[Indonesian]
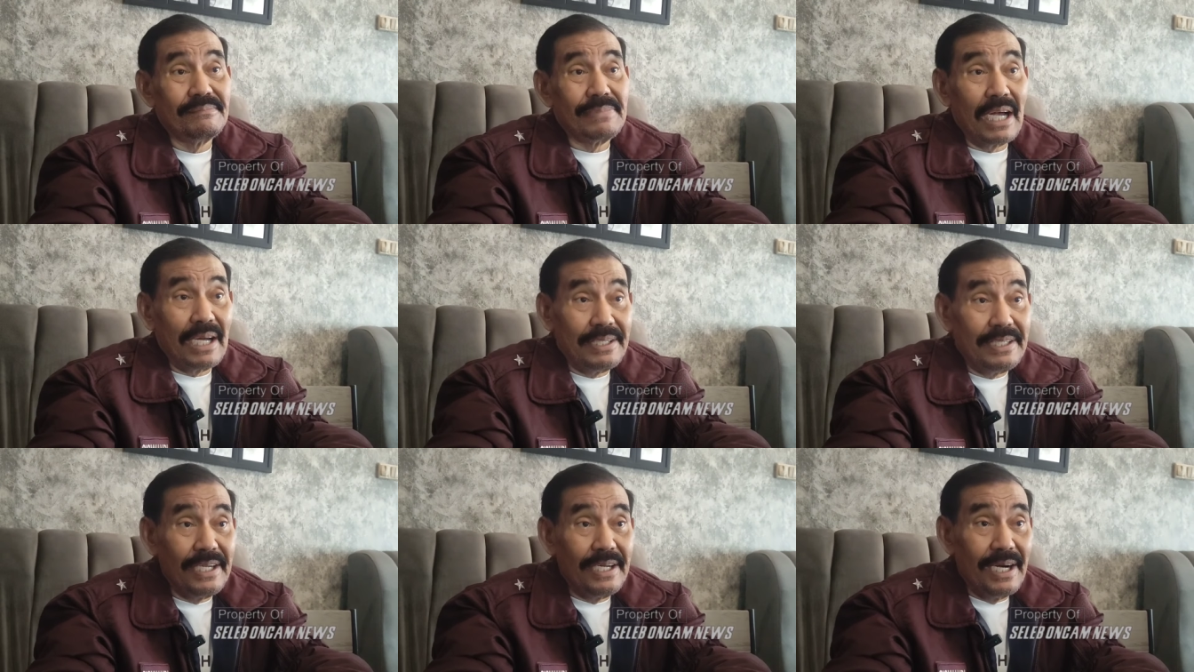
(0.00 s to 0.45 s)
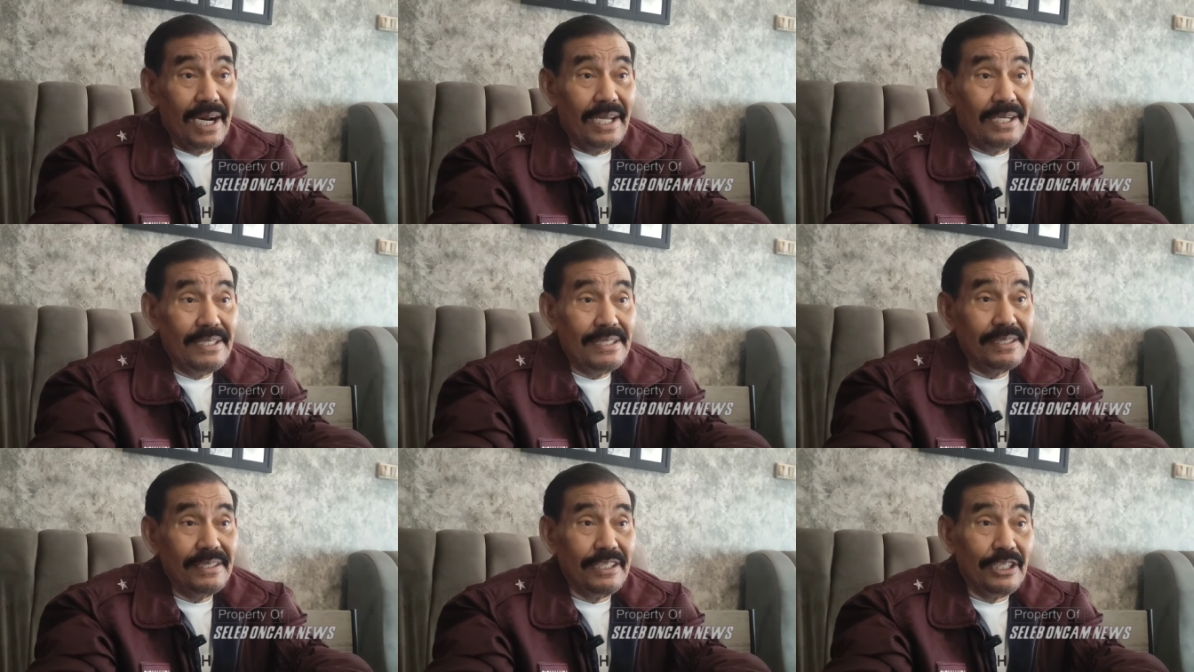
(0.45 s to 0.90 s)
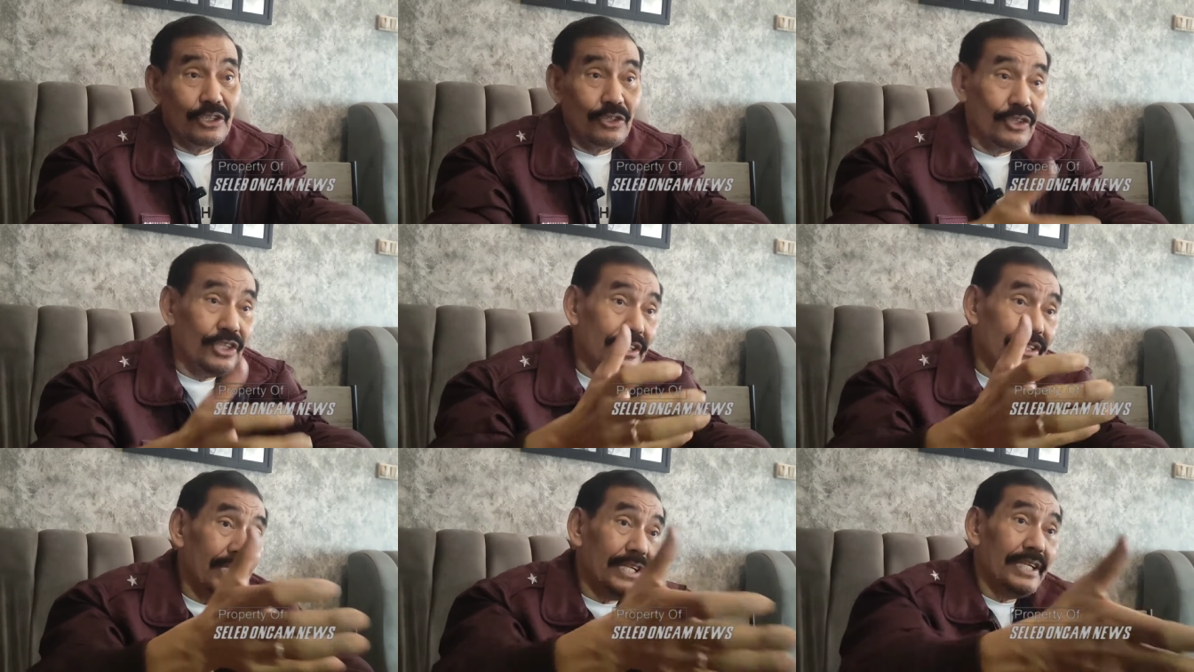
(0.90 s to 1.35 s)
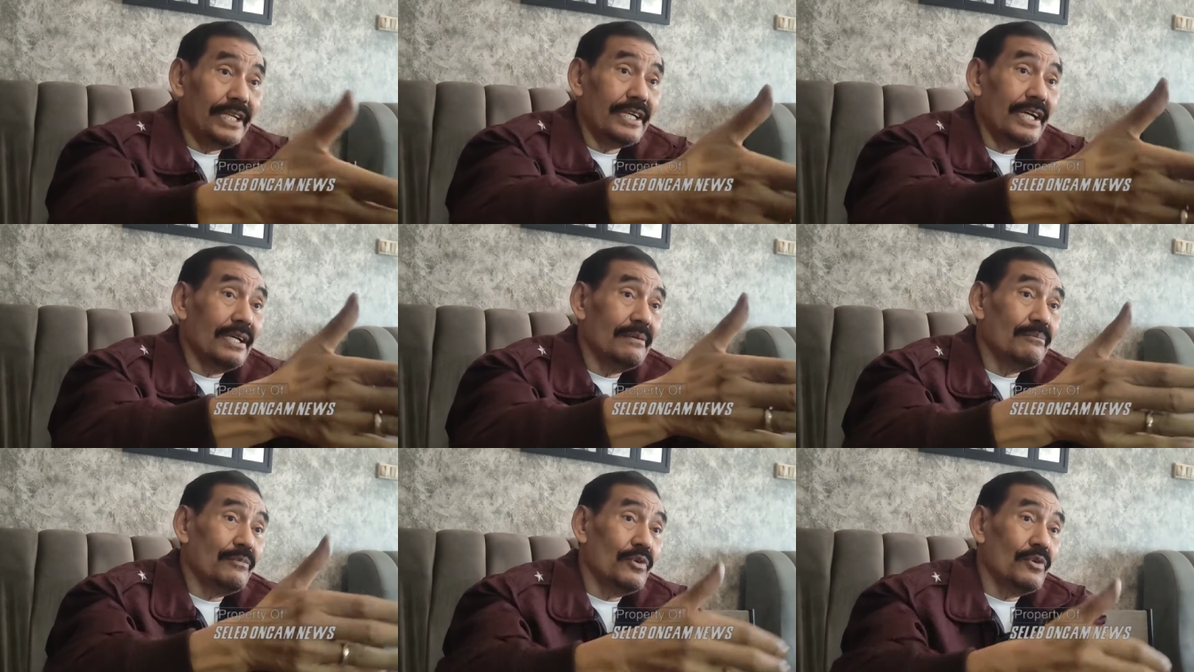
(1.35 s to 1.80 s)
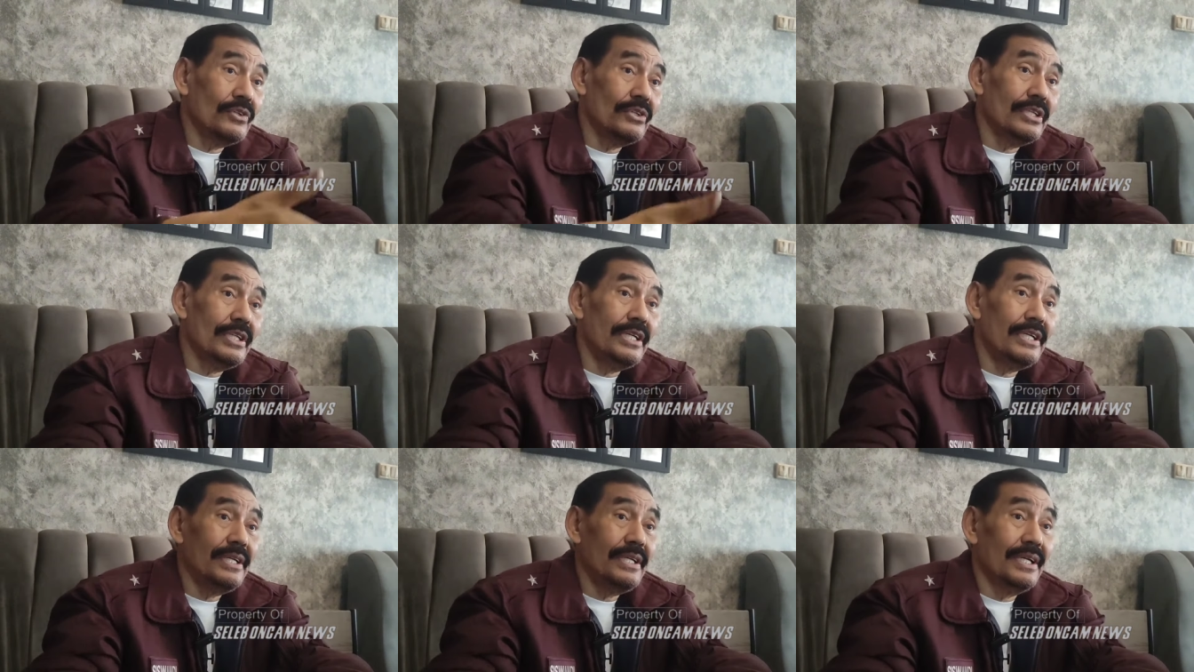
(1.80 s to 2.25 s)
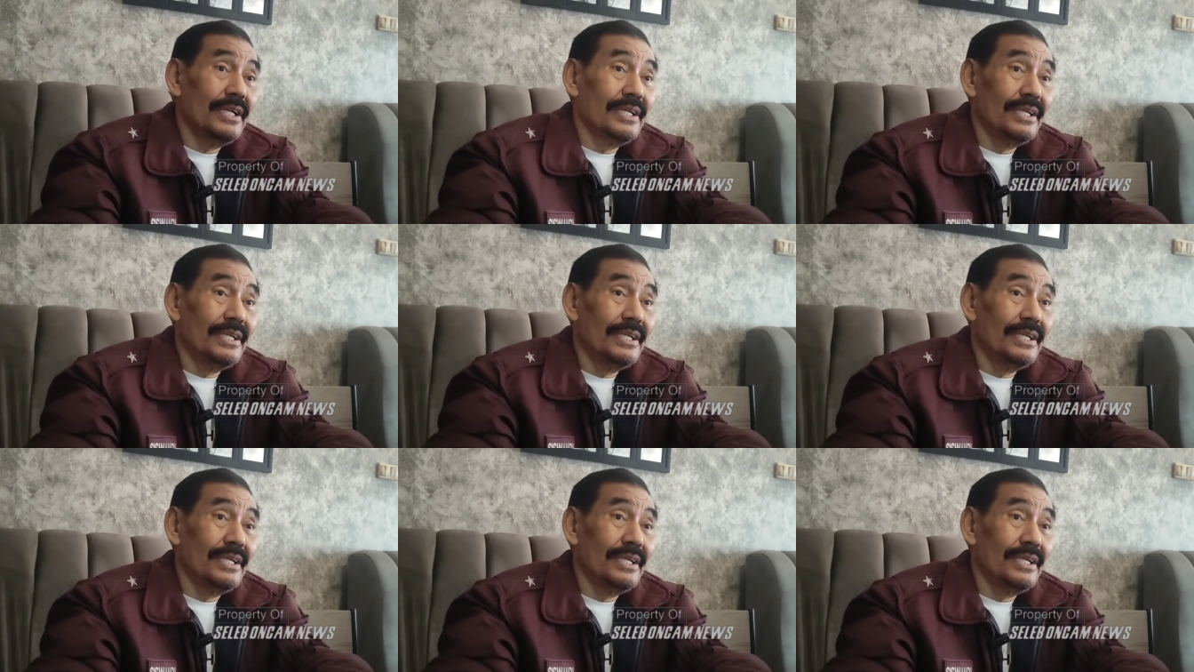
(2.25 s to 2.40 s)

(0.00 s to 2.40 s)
pengadilan itu dijadikan bukti.